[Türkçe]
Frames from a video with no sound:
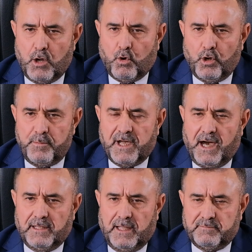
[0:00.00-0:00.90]
ekonomik
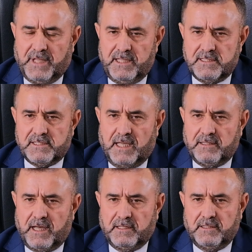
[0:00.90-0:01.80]
anlamda
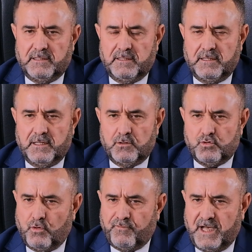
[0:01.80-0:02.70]
insanları e,
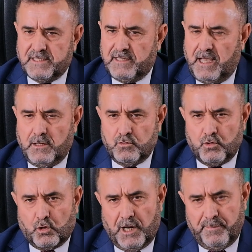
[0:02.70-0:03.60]
çok fazla
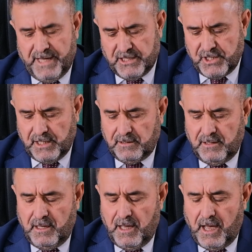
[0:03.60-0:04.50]
zorlamayacak
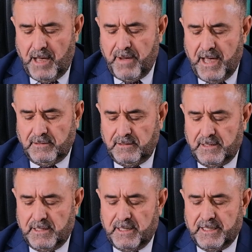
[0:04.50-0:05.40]
ama
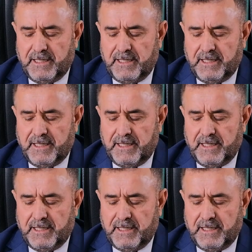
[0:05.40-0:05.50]
e,